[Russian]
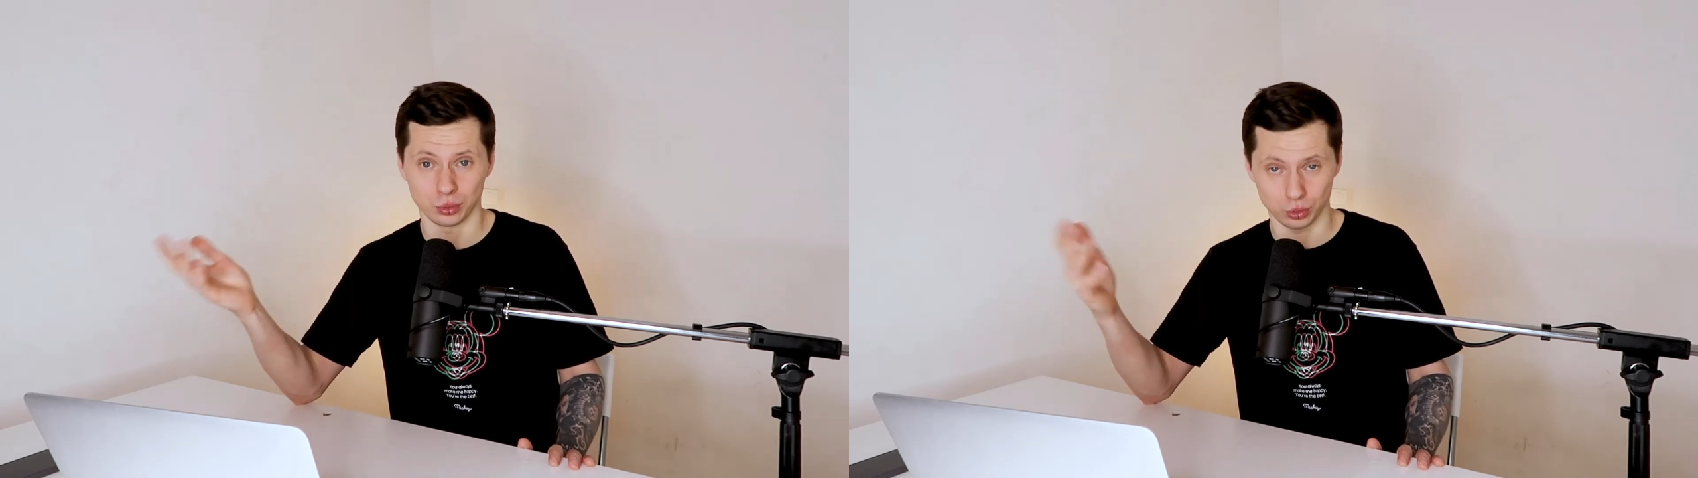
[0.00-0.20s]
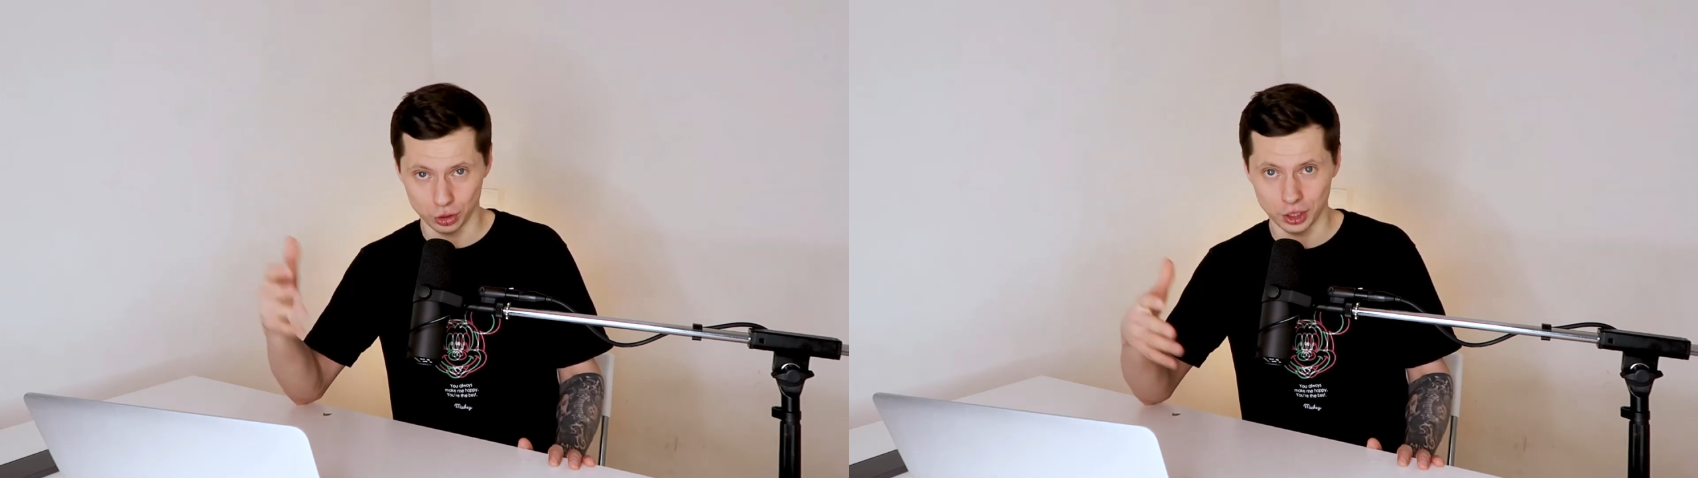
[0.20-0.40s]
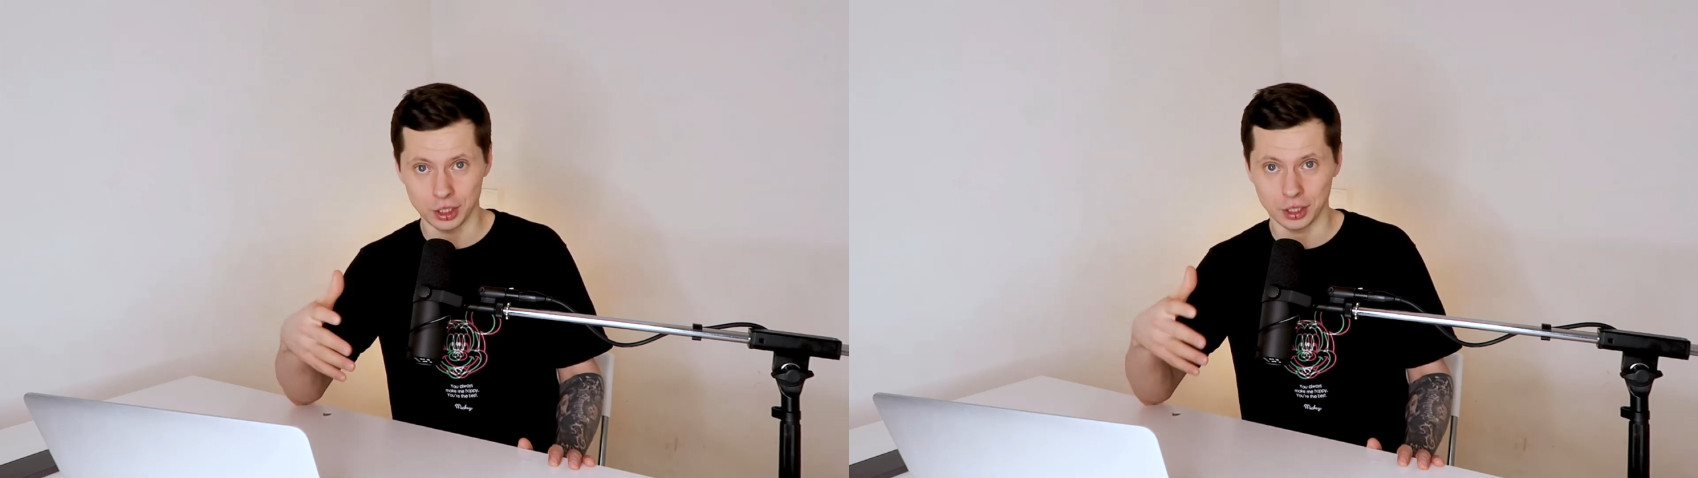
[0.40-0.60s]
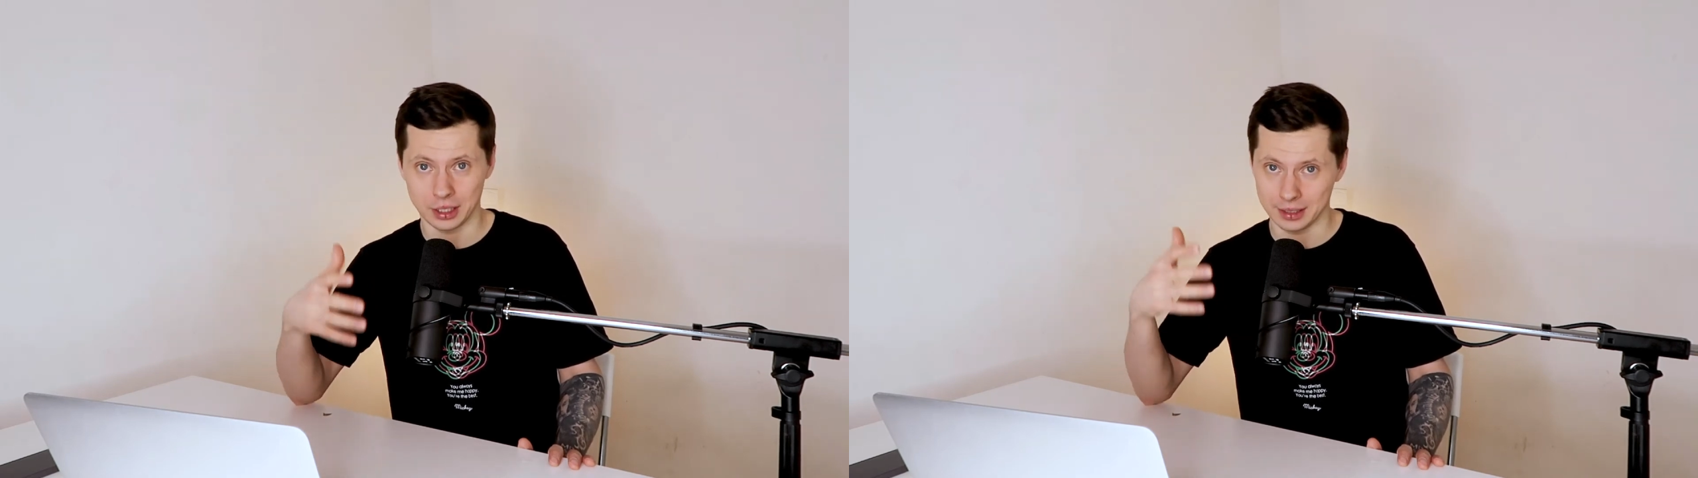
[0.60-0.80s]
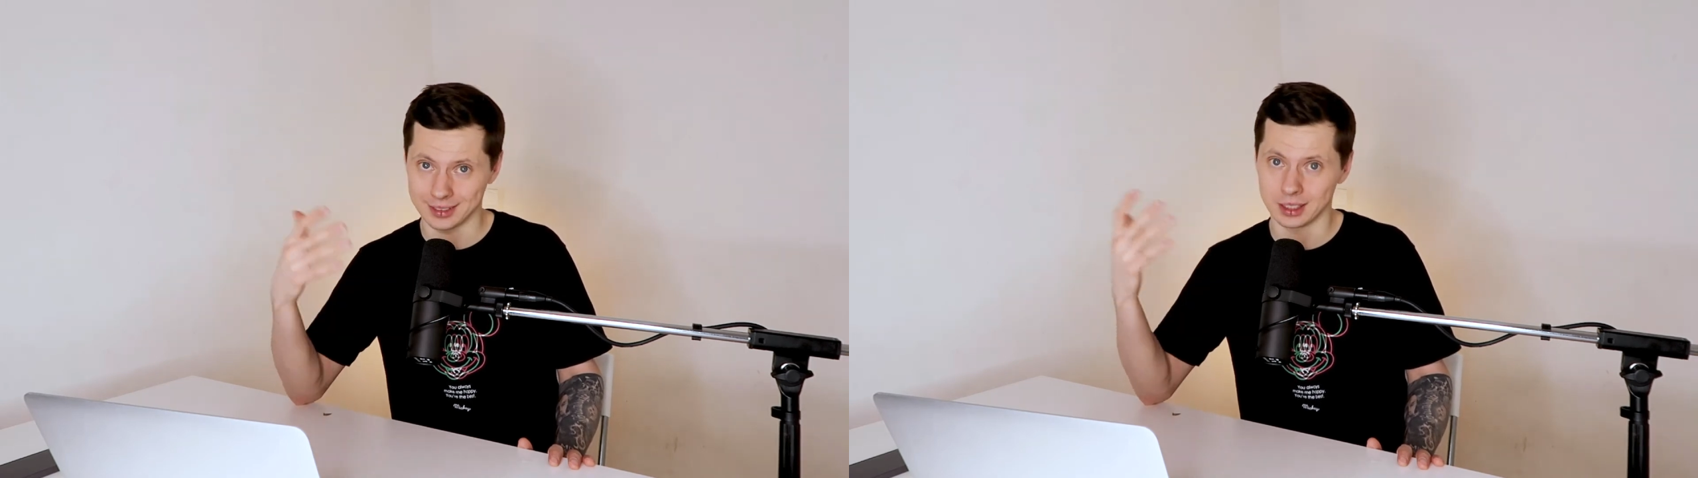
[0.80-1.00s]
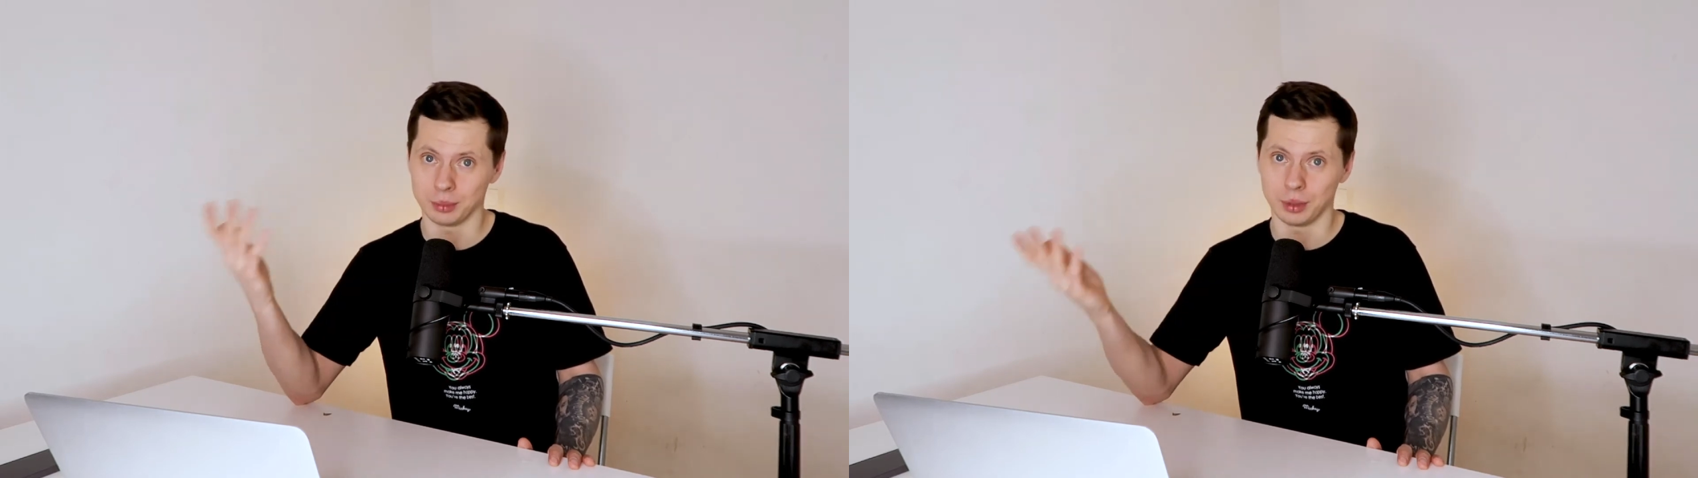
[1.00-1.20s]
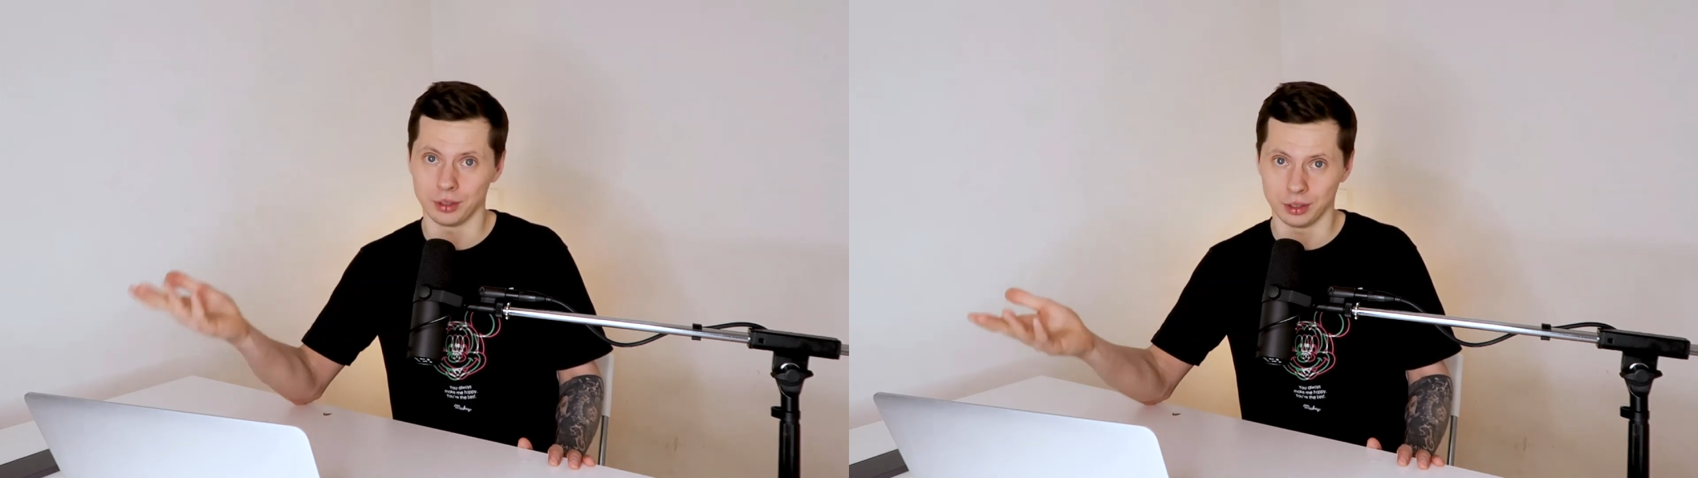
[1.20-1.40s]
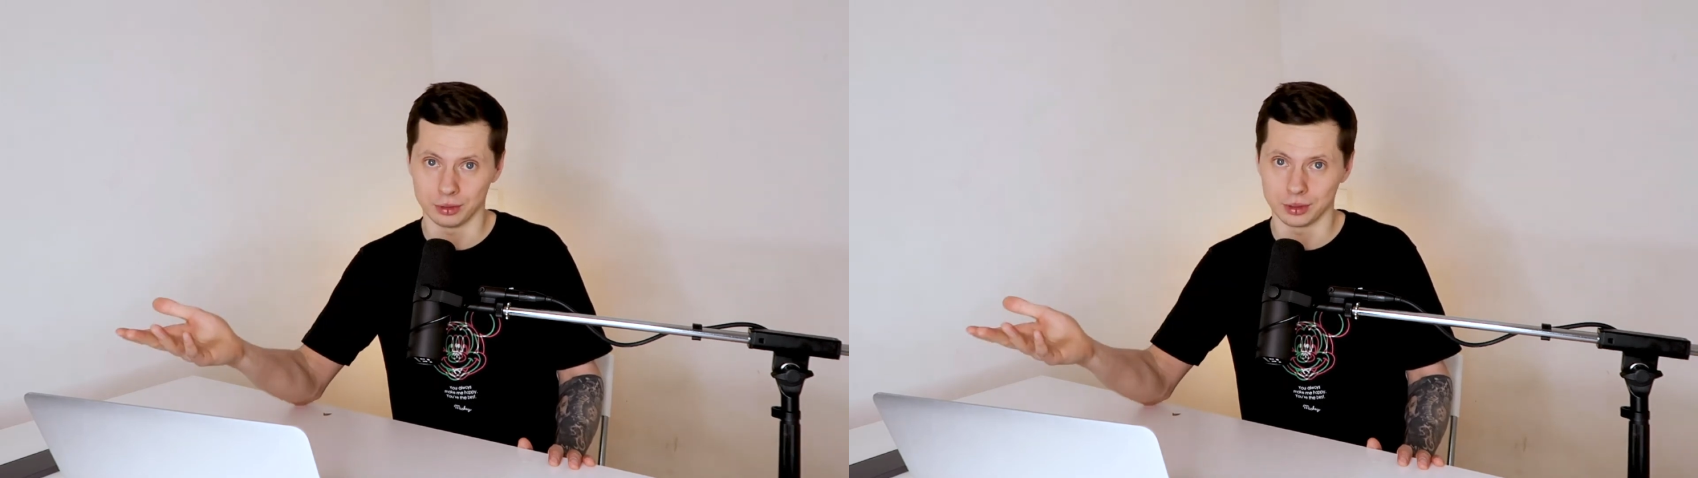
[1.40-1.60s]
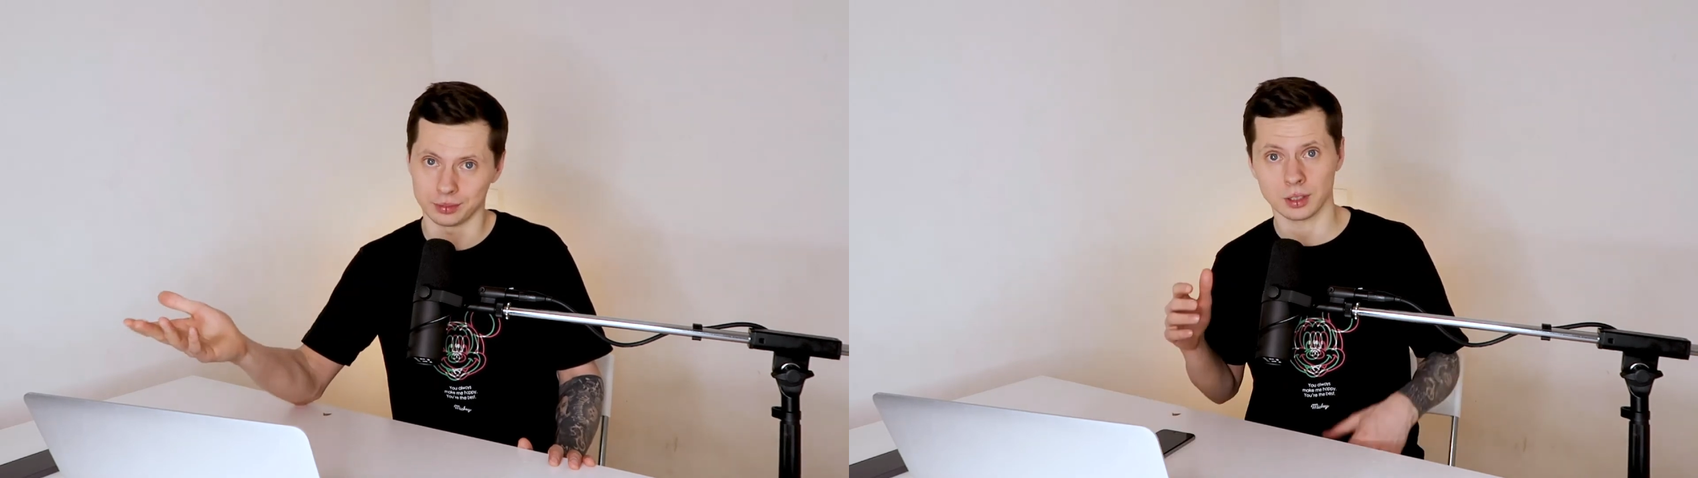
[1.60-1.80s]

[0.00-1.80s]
улучшение как раз непрерывно.